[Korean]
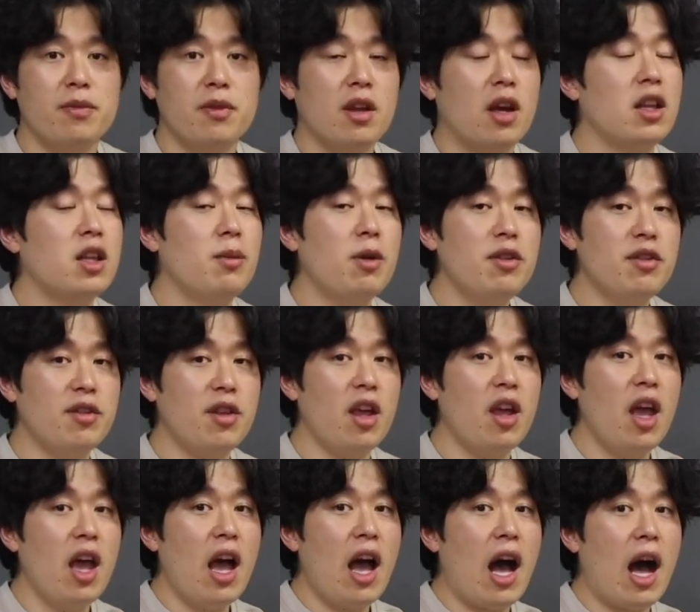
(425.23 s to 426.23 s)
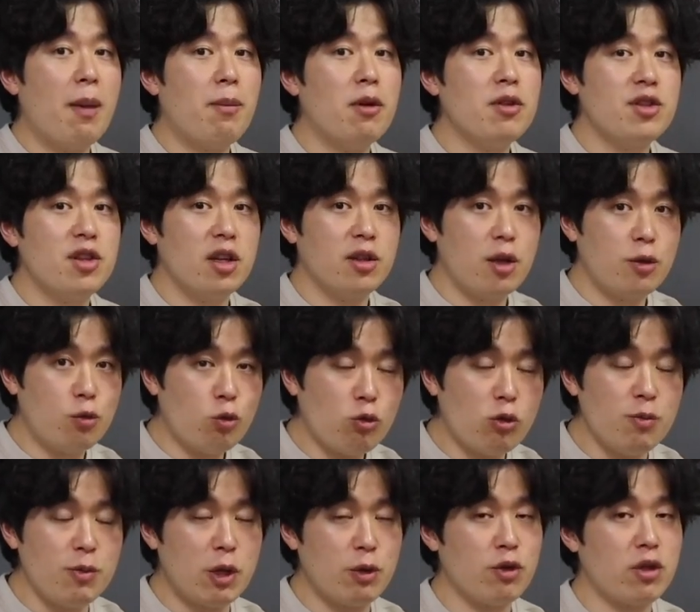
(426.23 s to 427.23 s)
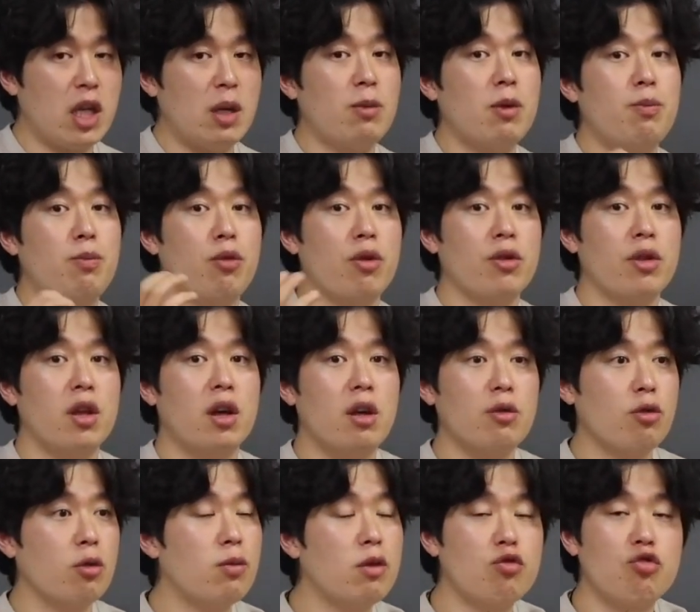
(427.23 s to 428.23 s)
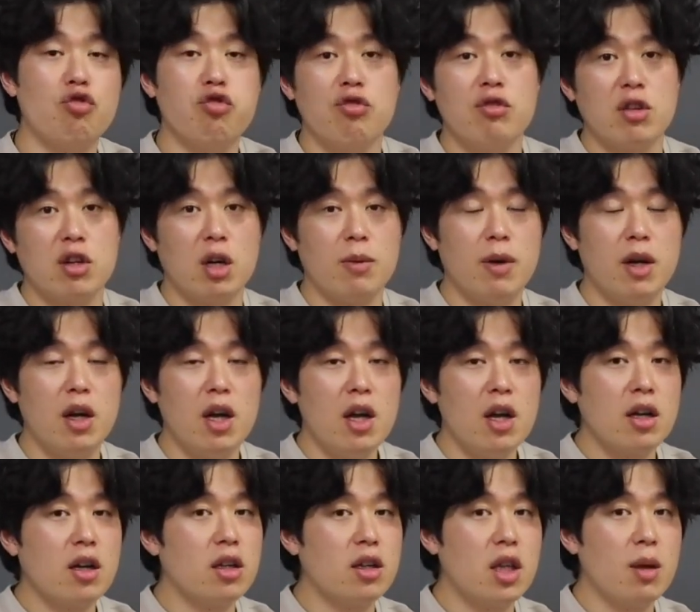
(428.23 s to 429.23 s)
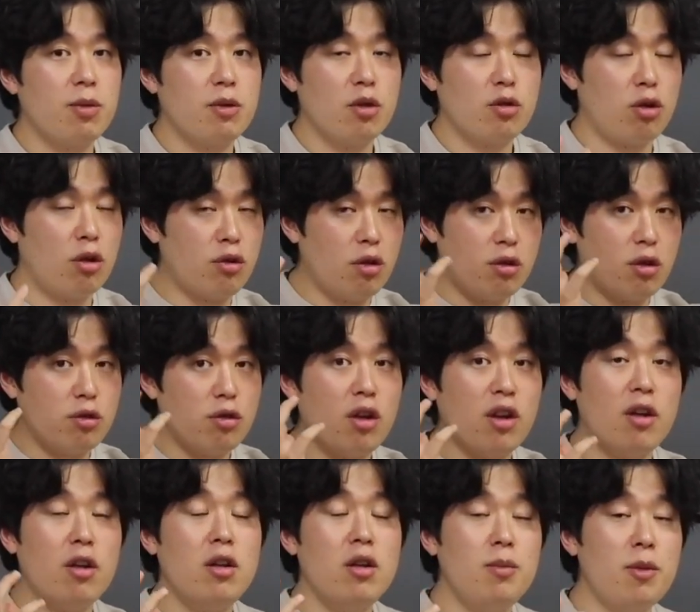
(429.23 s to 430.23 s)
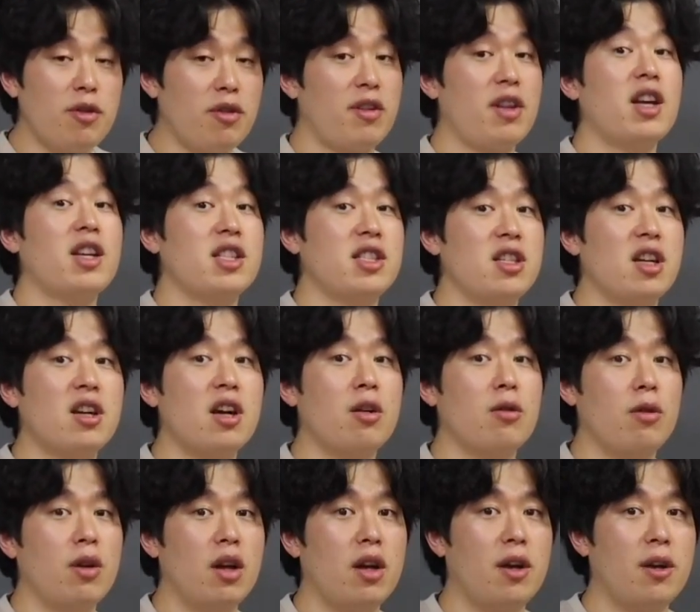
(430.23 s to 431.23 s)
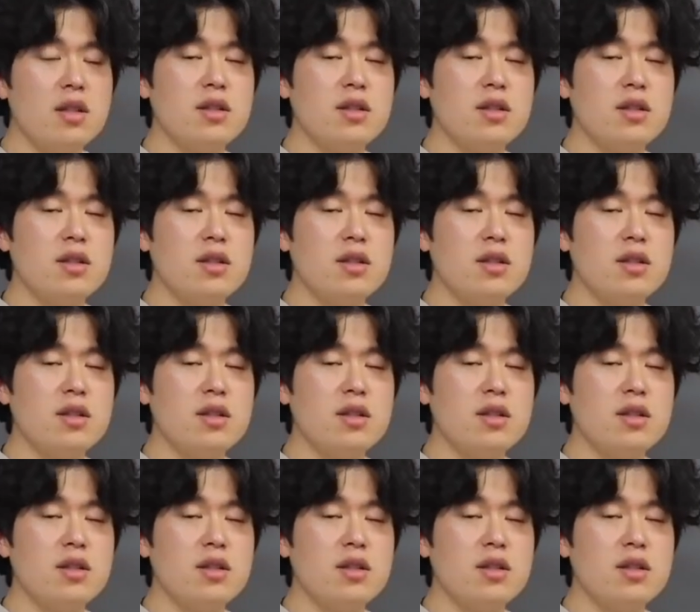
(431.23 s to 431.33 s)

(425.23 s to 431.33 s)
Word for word: 아니면 이제 아버지한테 조금이라도 잘못 배웠다가 정말 죽을까봐 그때부터 덜덜덜 떨면서 살기 시작한 거야.